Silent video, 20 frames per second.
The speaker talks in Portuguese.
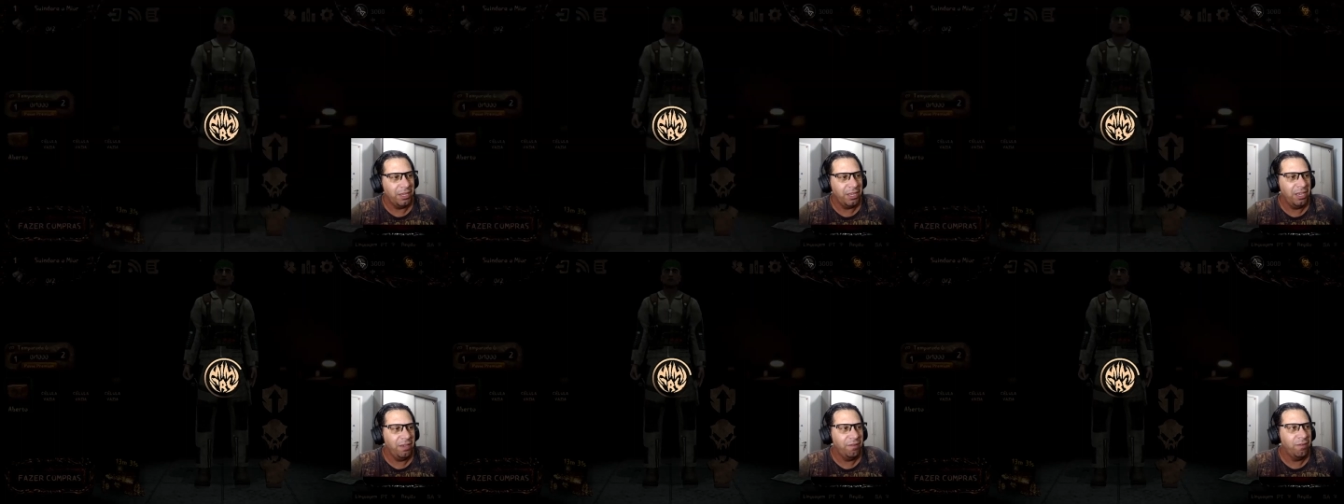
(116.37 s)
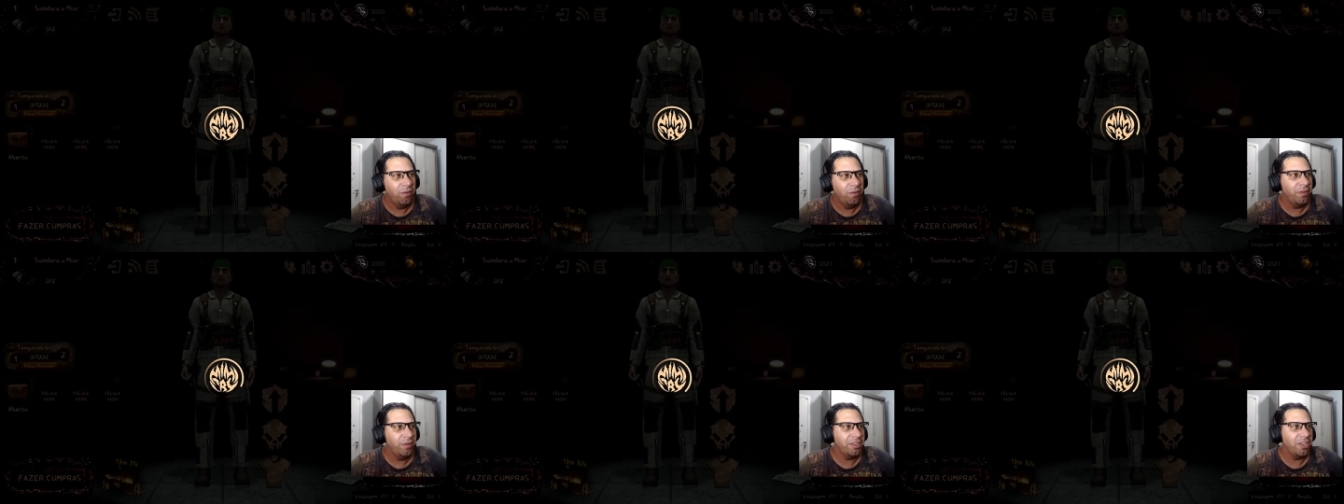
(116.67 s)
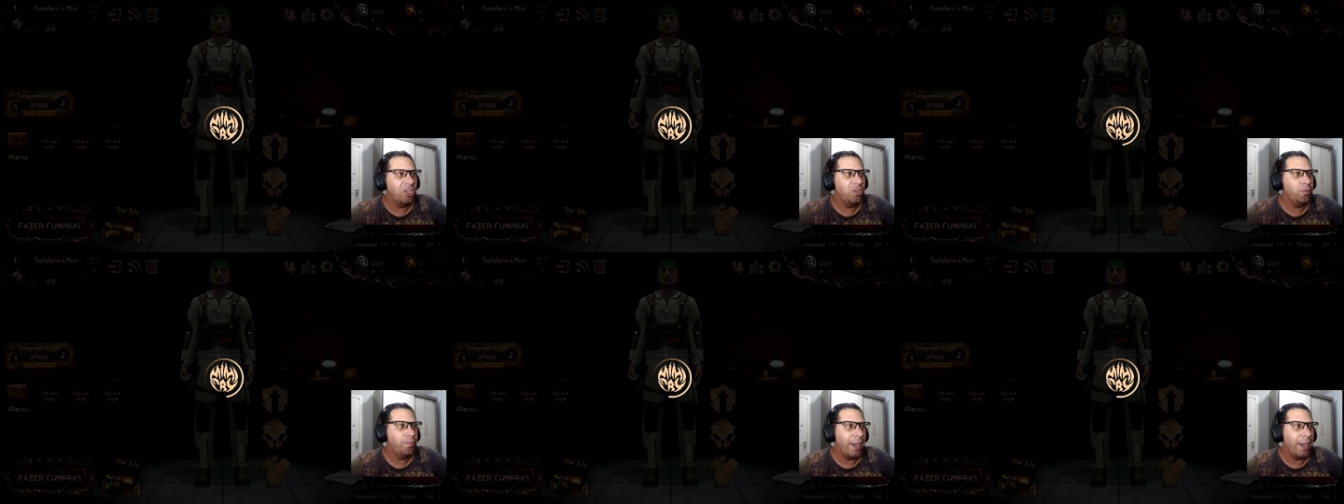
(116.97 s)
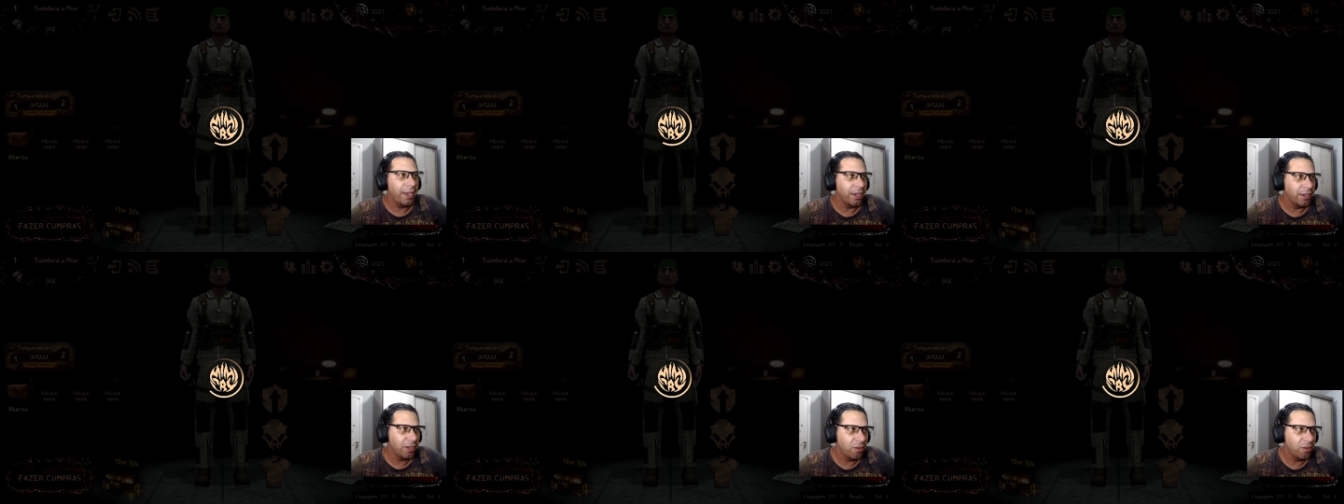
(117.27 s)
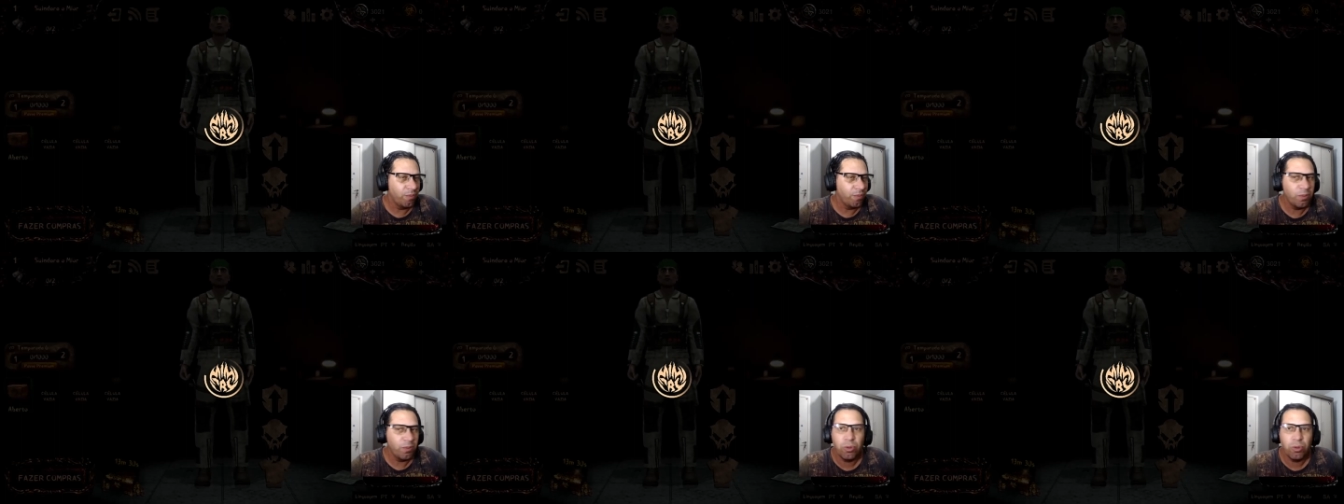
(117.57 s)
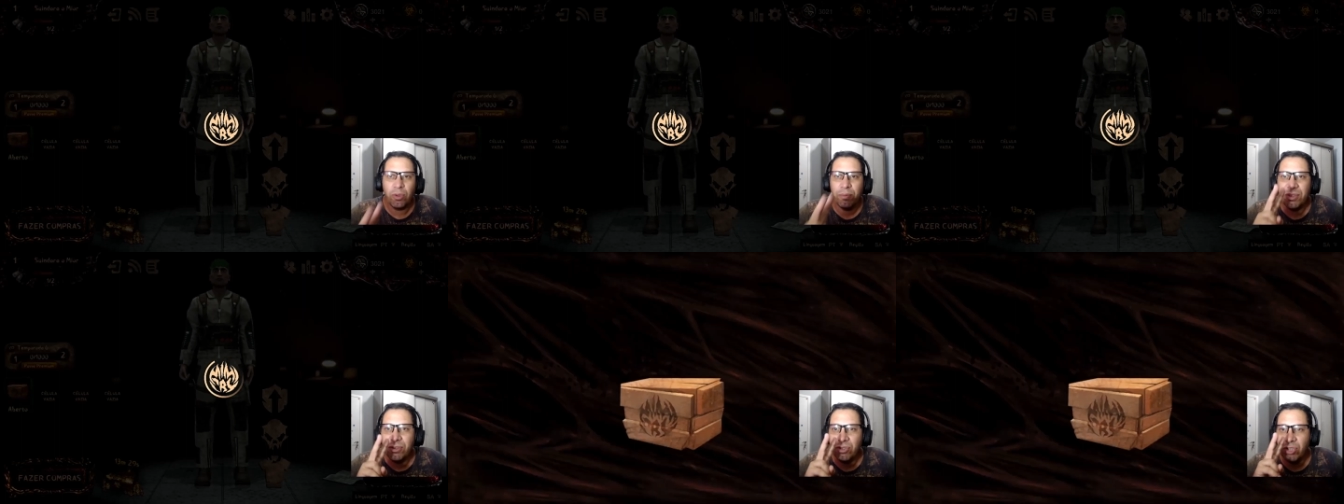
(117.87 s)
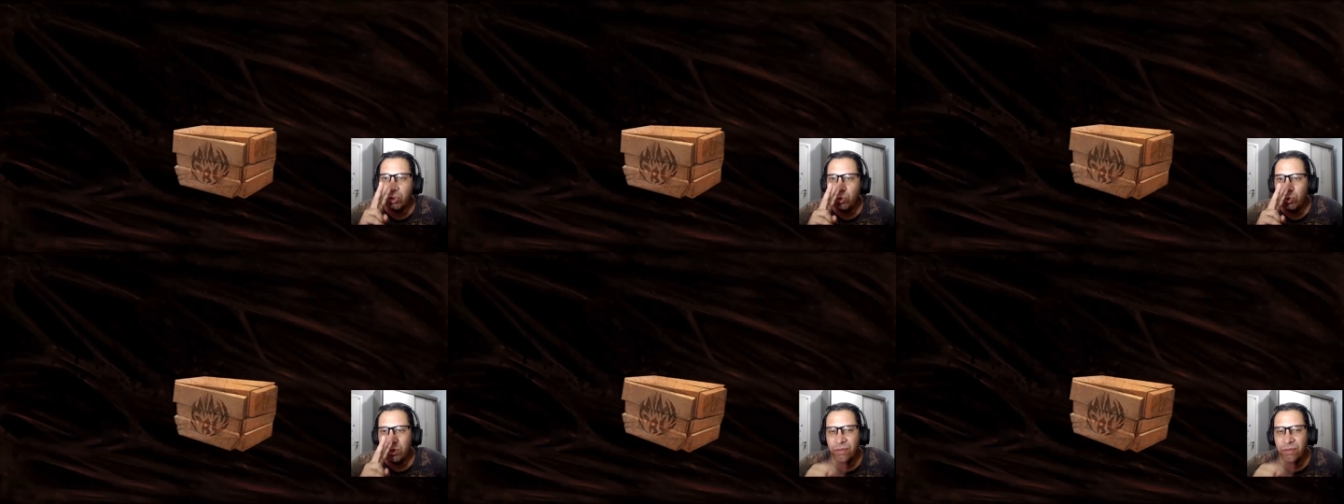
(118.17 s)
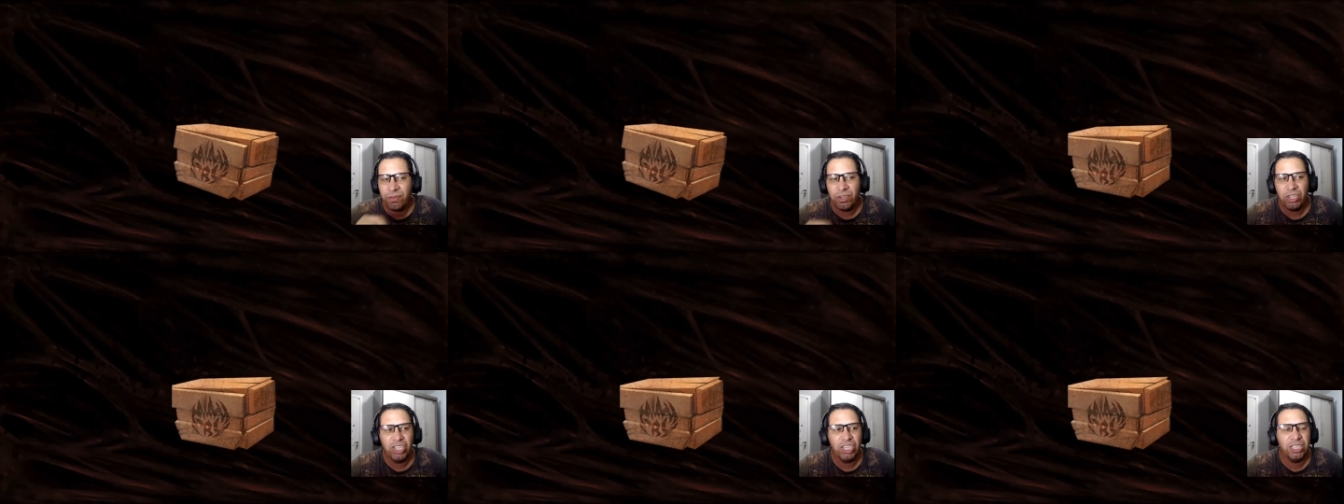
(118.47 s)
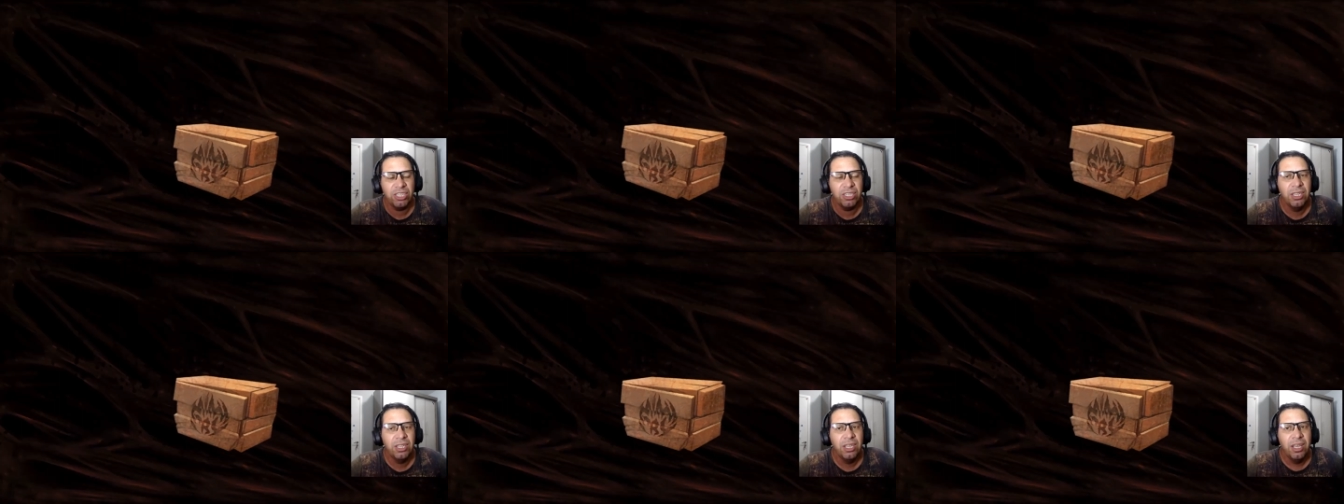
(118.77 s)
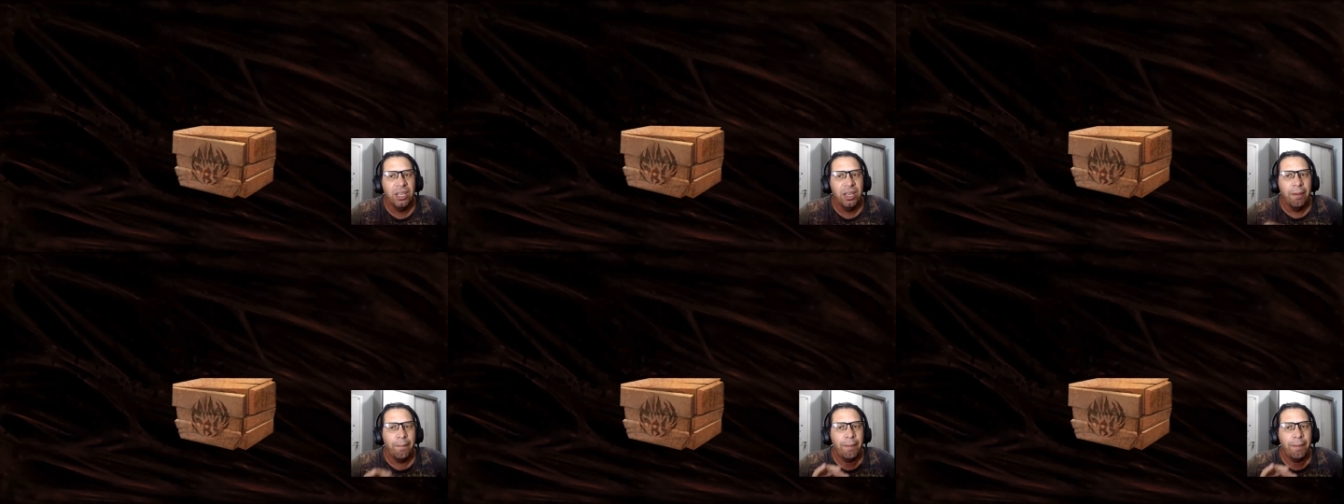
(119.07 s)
abrir aqui e vamos ver se a gente pega. Que eu só preciso de duas fichinhas